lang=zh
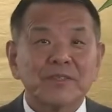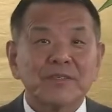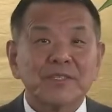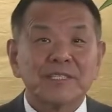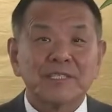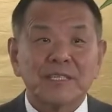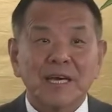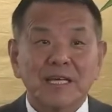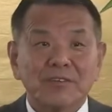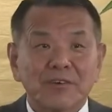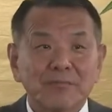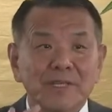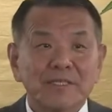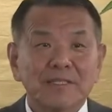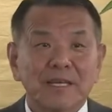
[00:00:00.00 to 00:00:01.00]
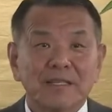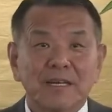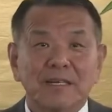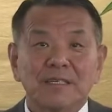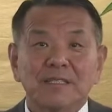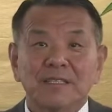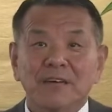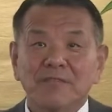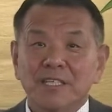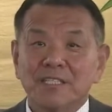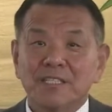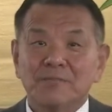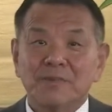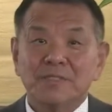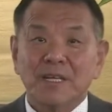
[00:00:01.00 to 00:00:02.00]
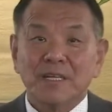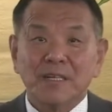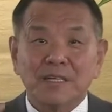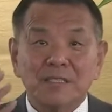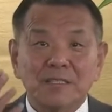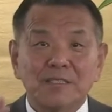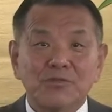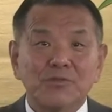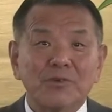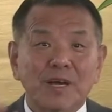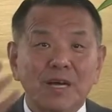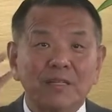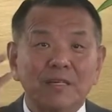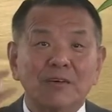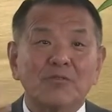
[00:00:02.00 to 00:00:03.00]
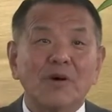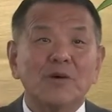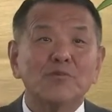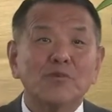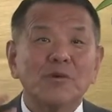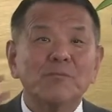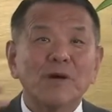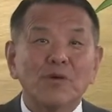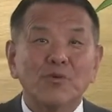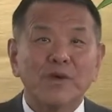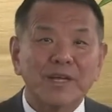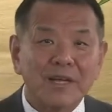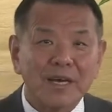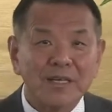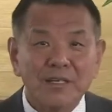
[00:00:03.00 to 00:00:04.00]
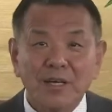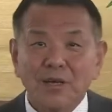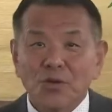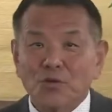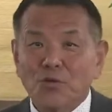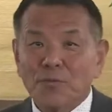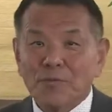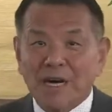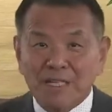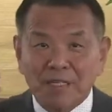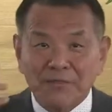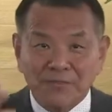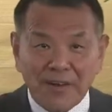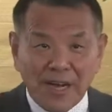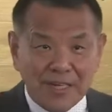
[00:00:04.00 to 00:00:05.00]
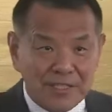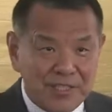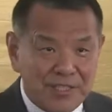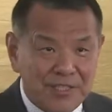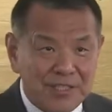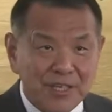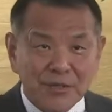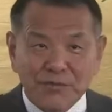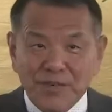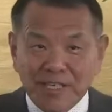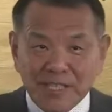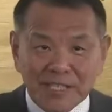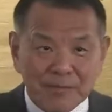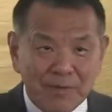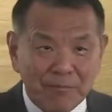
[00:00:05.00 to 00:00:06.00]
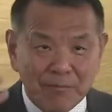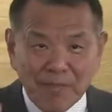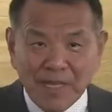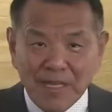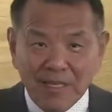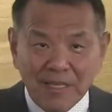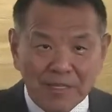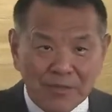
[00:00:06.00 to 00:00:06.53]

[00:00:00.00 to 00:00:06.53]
希腊的文明在那儿，它为什么在那个地中海的王国崩溃了？罗马的法制为什么没